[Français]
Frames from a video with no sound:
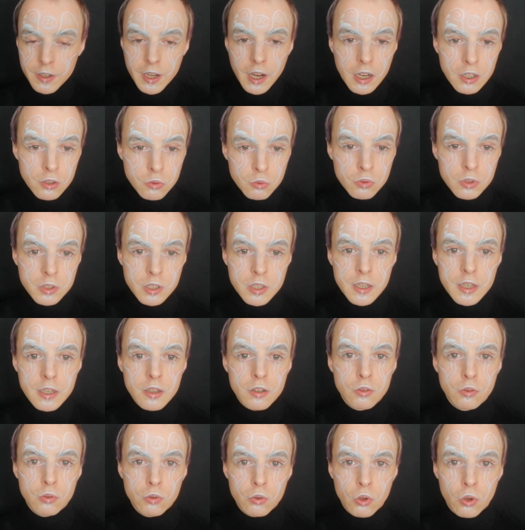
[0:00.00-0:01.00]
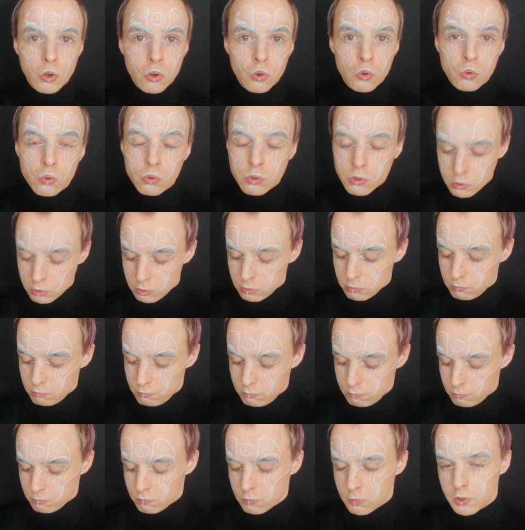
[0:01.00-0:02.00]
Je vais rajouter une goutte
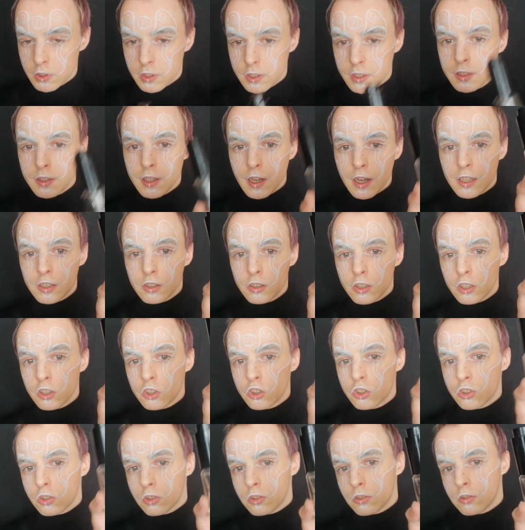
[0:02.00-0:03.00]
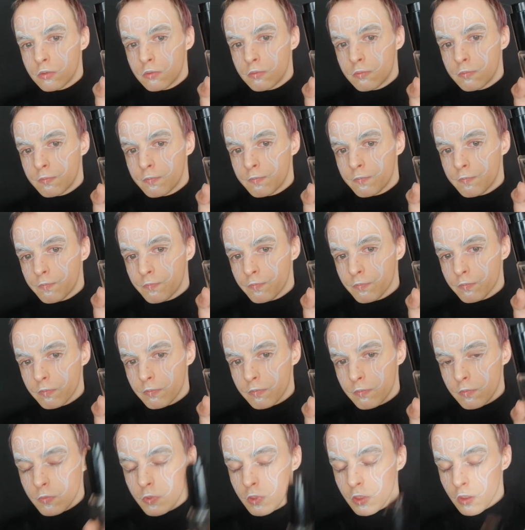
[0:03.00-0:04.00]
Touch
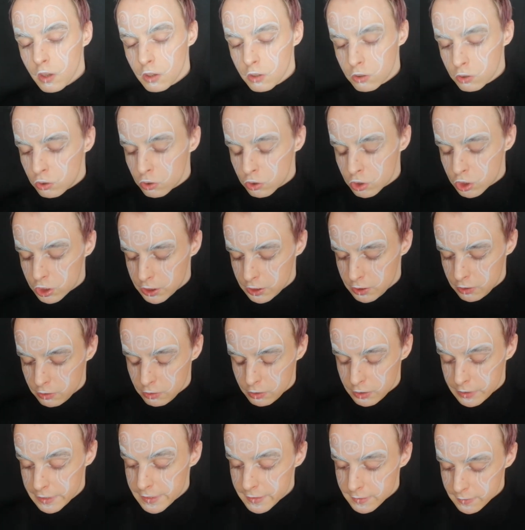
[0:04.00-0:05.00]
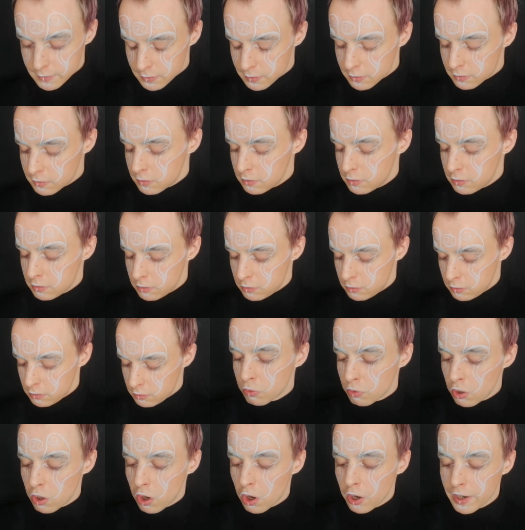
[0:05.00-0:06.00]
de chez euh, NYX.
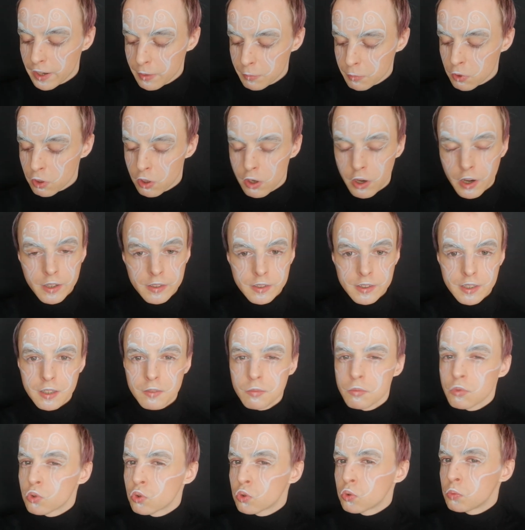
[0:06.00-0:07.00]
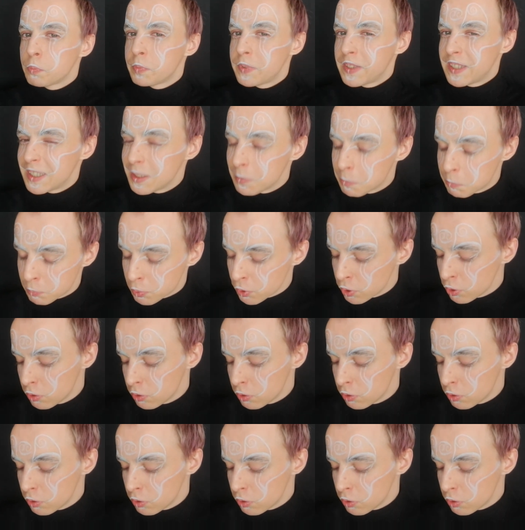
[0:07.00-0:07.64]
Je trouve que leur cream color est un tout petit